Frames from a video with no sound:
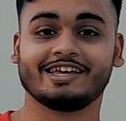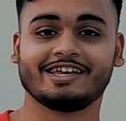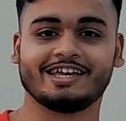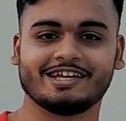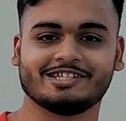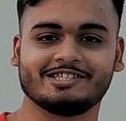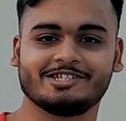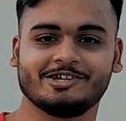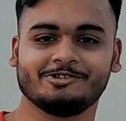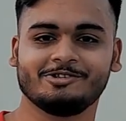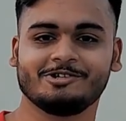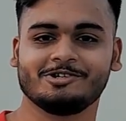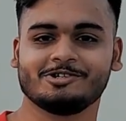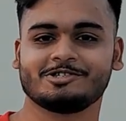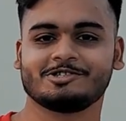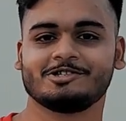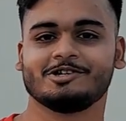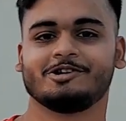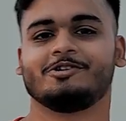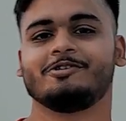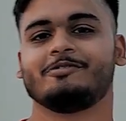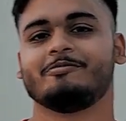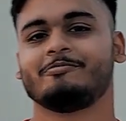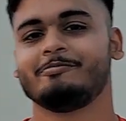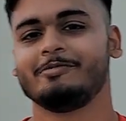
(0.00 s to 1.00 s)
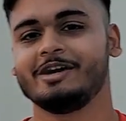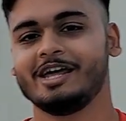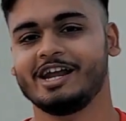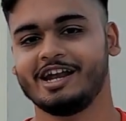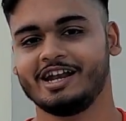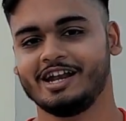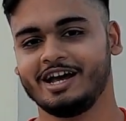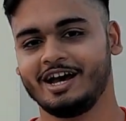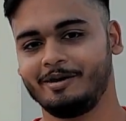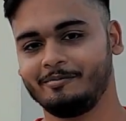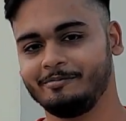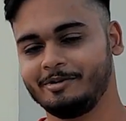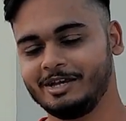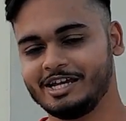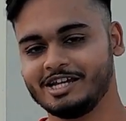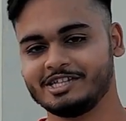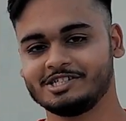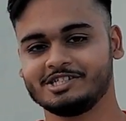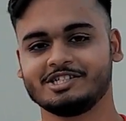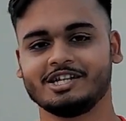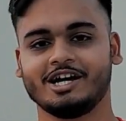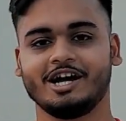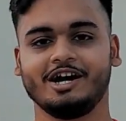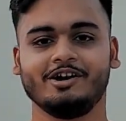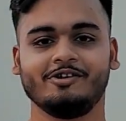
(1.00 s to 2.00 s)
कैसे हो दोस्तों मेरा नाम है
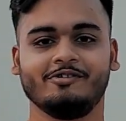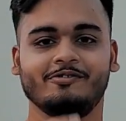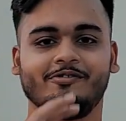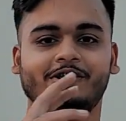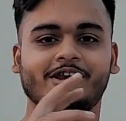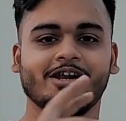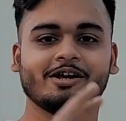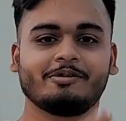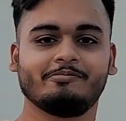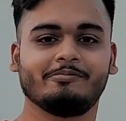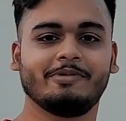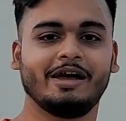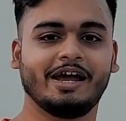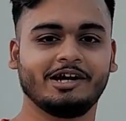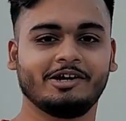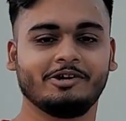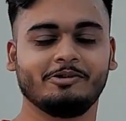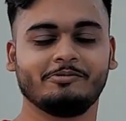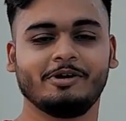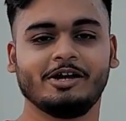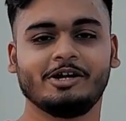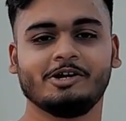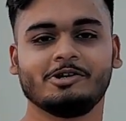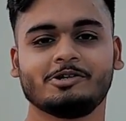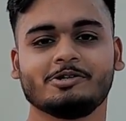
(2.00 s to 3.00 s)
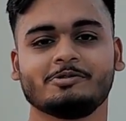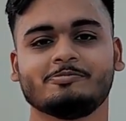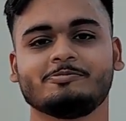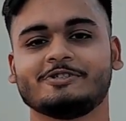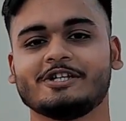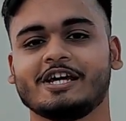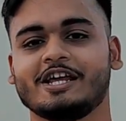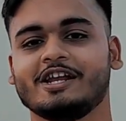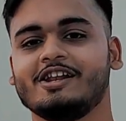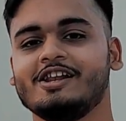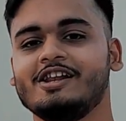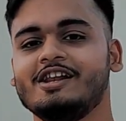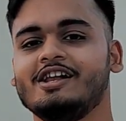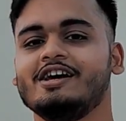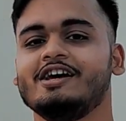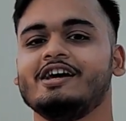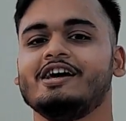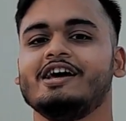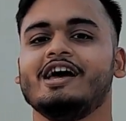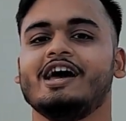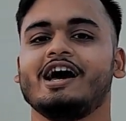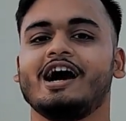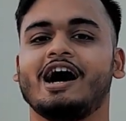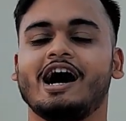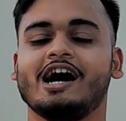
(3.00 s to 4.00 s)
यश शाह वेलकम बैक टू माय यूट्यूब चैनल
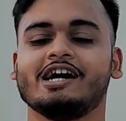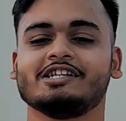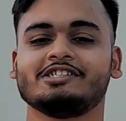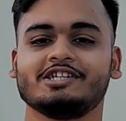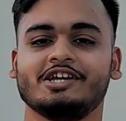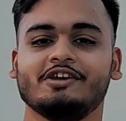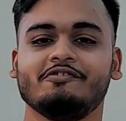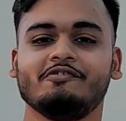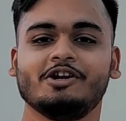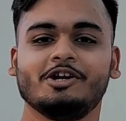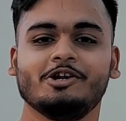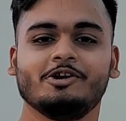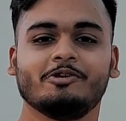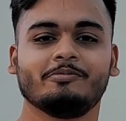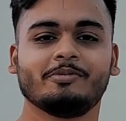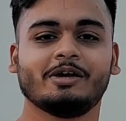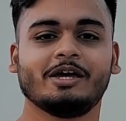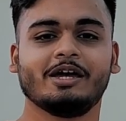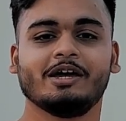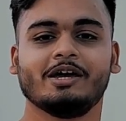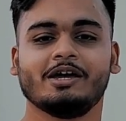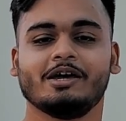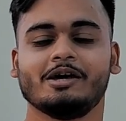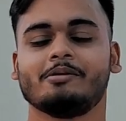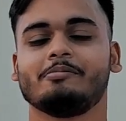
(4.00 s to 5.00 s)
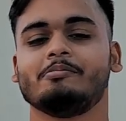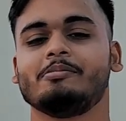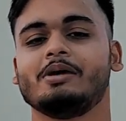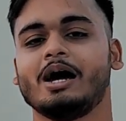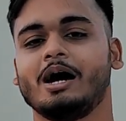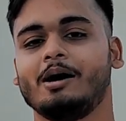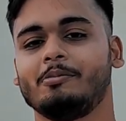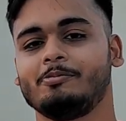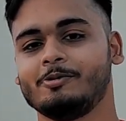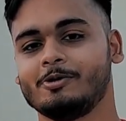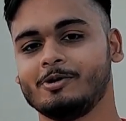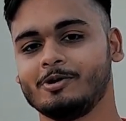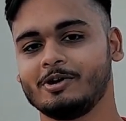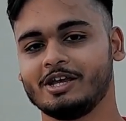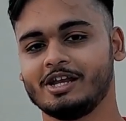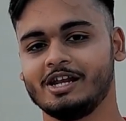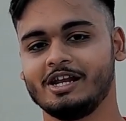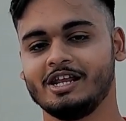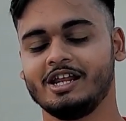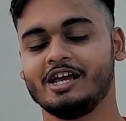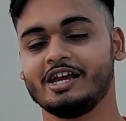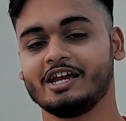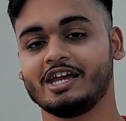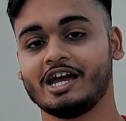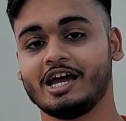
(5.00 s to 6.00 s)
आज की वीडियो में मैं आप लोग के
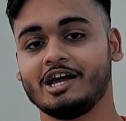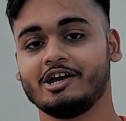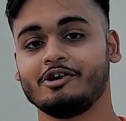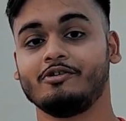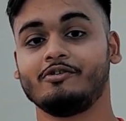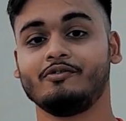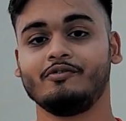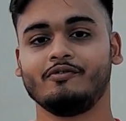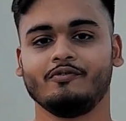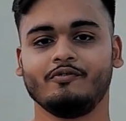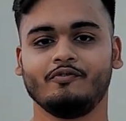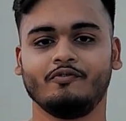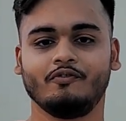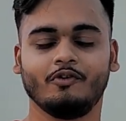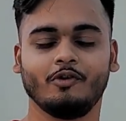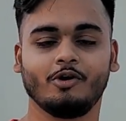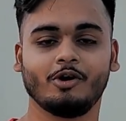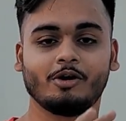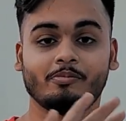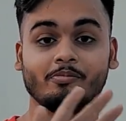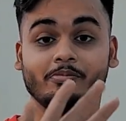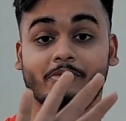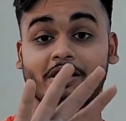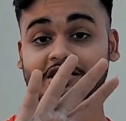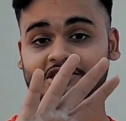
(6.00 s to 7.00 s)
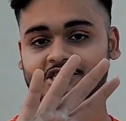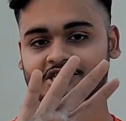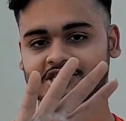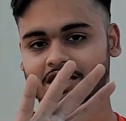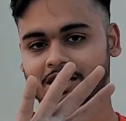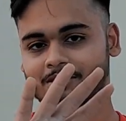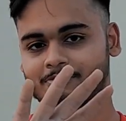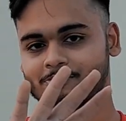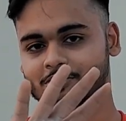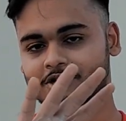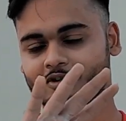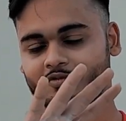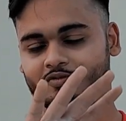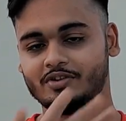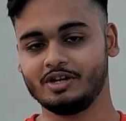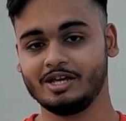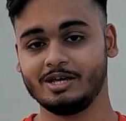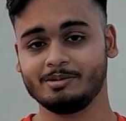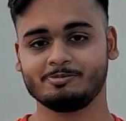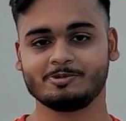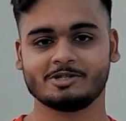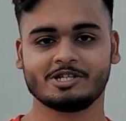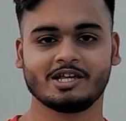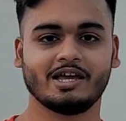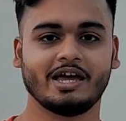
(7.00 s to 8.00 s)
लिए लेके आया हूँ फोर बेस्ट टाइप्स ऑफ
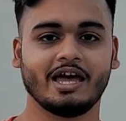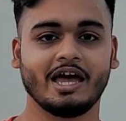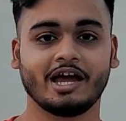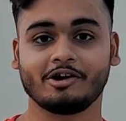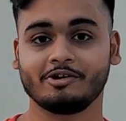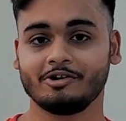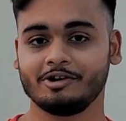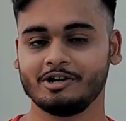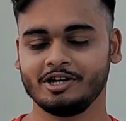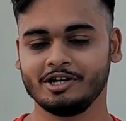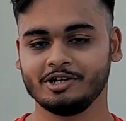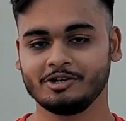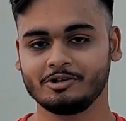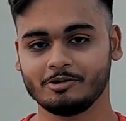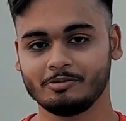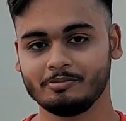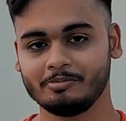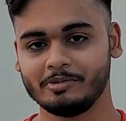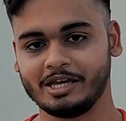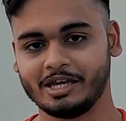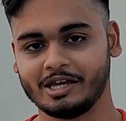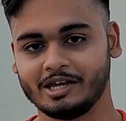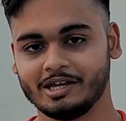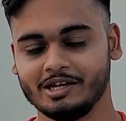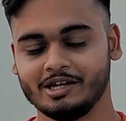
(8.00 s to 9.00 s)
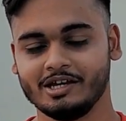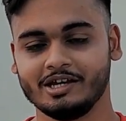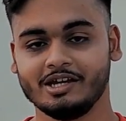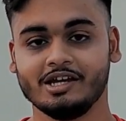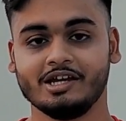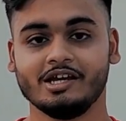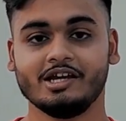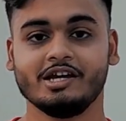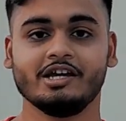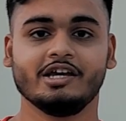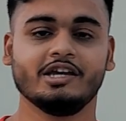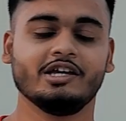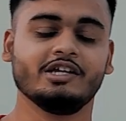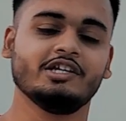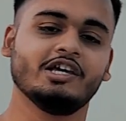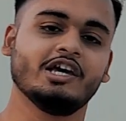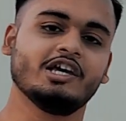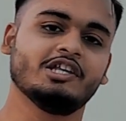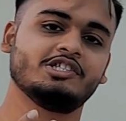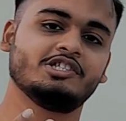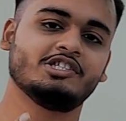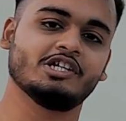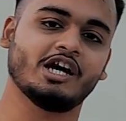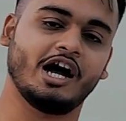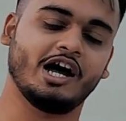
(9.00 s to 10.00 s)
डिप्स अकॉर्डिंग टू मी
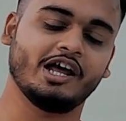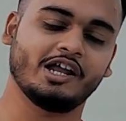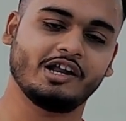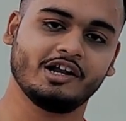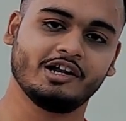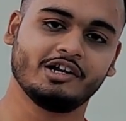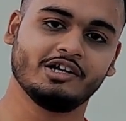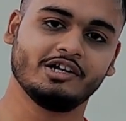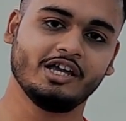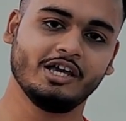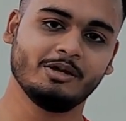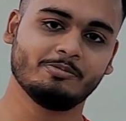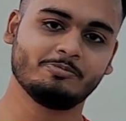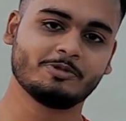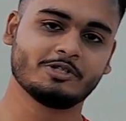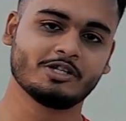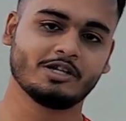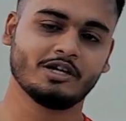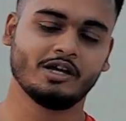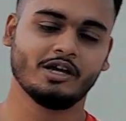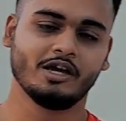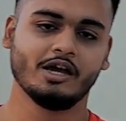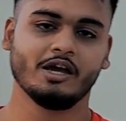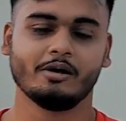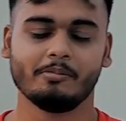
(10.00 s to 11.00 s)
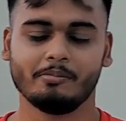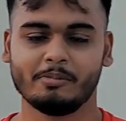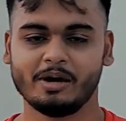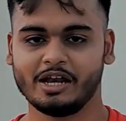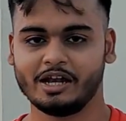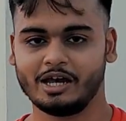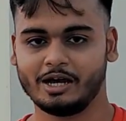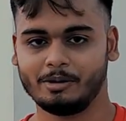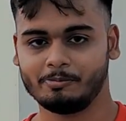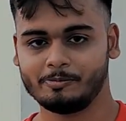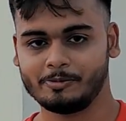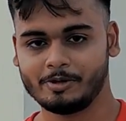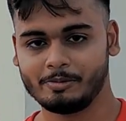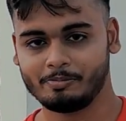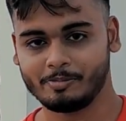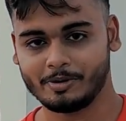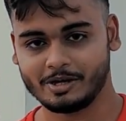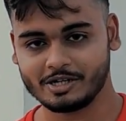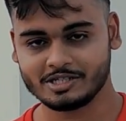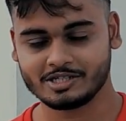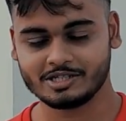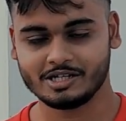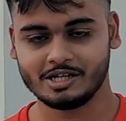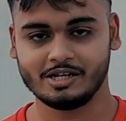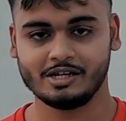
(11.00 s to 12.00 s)
ये चार डिप्स मैंने अपने
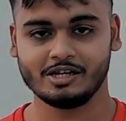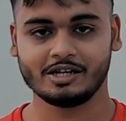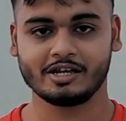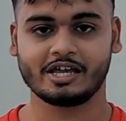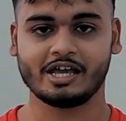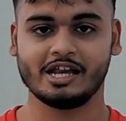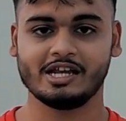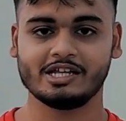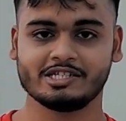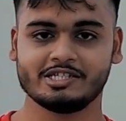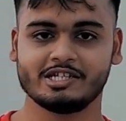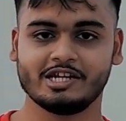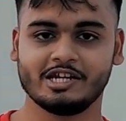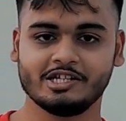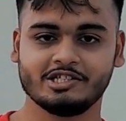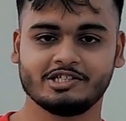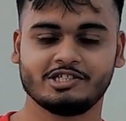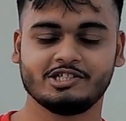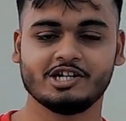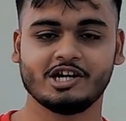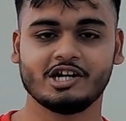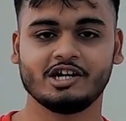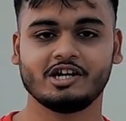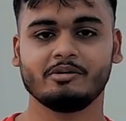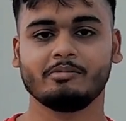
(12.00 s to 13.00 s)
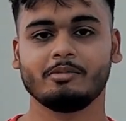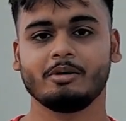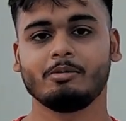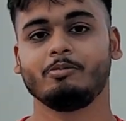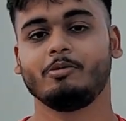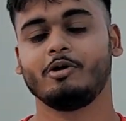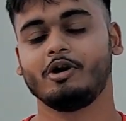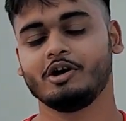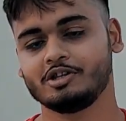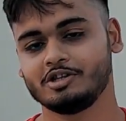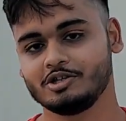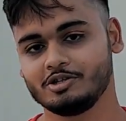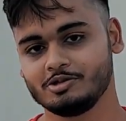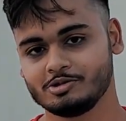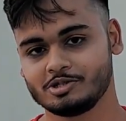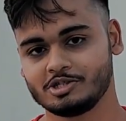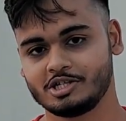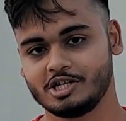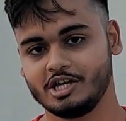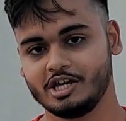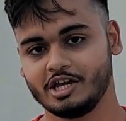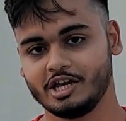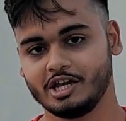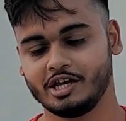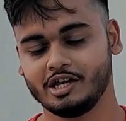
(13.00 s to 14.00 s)
पर्सनल कैलेसनिक्स जर्नी में बहुत यूज़
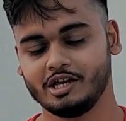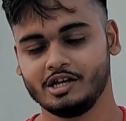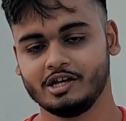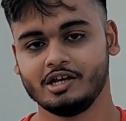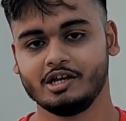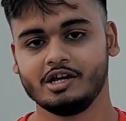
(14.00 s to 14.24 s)
किए हैं